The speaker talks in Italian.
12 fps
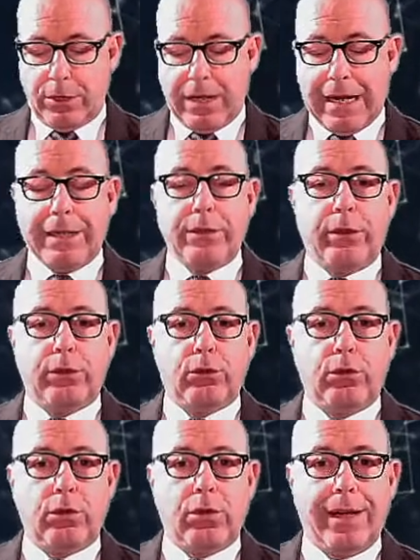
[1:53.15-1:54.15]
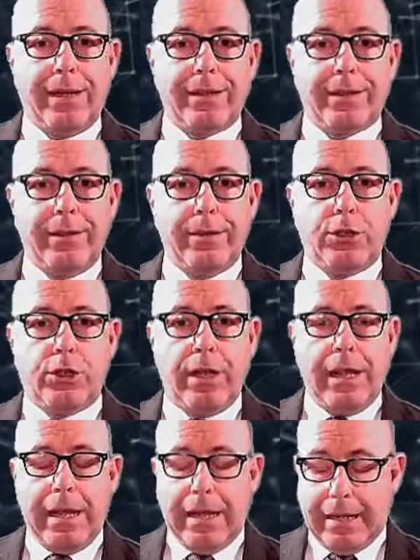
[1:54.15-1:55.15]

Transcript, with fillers: gennaio intorno alle 16